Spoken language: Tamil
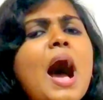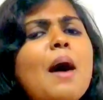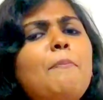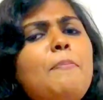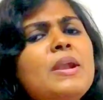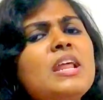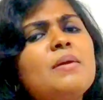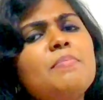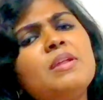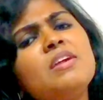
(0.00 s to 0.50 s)

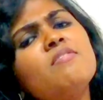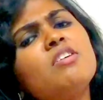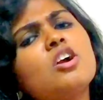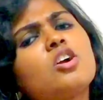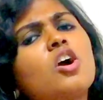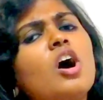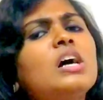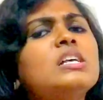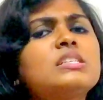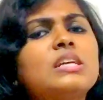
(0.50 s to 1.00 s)
அப்படி எப்படி
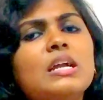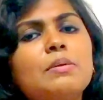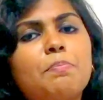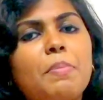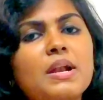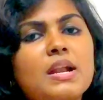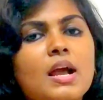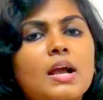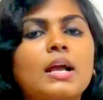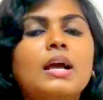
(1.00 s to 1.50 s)
இவங்க காஸ்ட் கட்
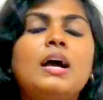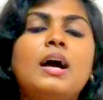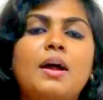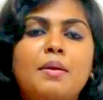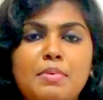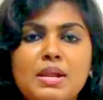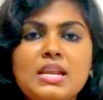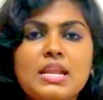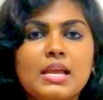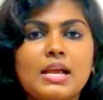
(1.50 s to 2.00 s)
பண்ணாங்க
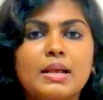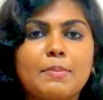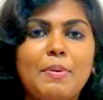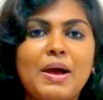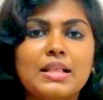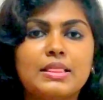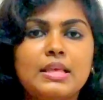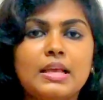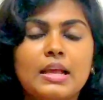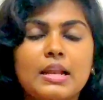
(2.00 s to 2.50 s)
அப்படின்னு நீங்க
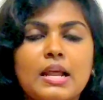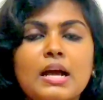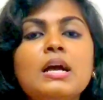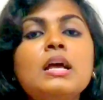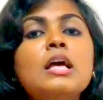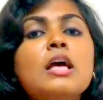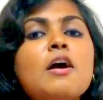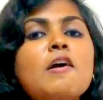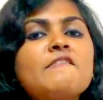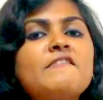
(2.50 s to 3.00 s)
பாத்தீங்கன்னா
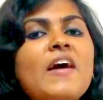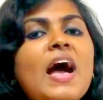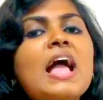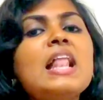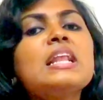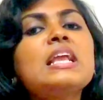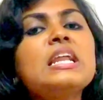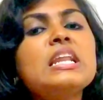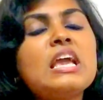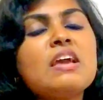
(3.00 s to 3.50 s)

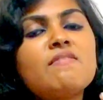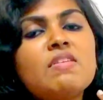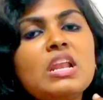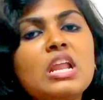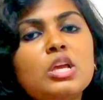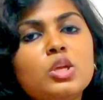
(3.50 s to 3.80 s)
ஃபால்கன் ஹெவில